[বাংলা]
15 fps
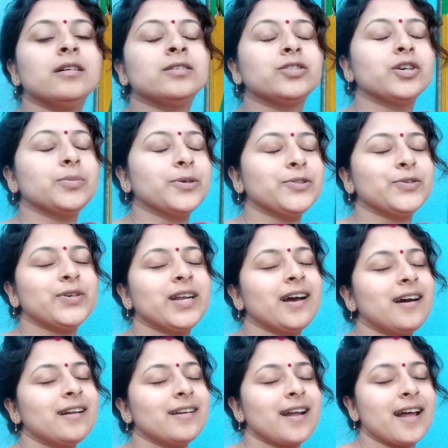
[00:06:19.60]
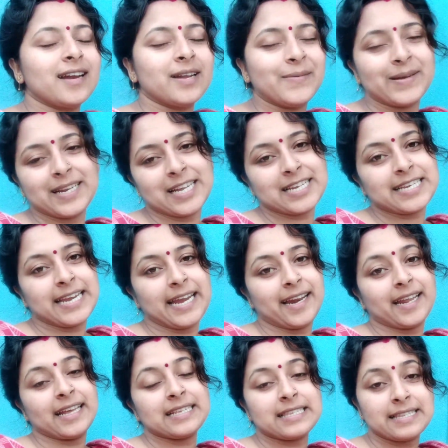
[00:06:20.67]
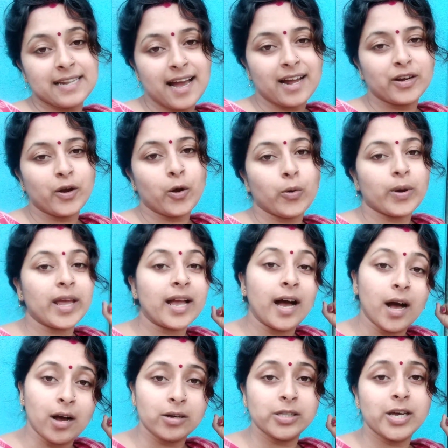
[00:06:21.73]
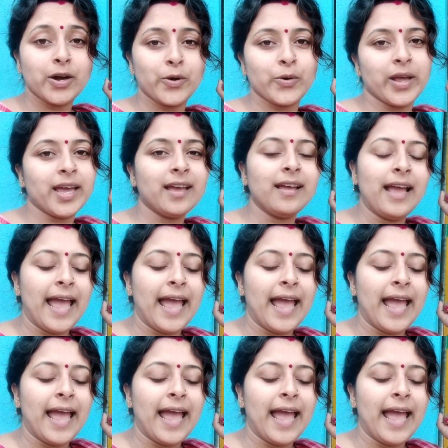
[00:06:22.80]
তো বন্ধুরা রান্নাবান্না সেরে স্নান করে খাওয়া দাওয়া করে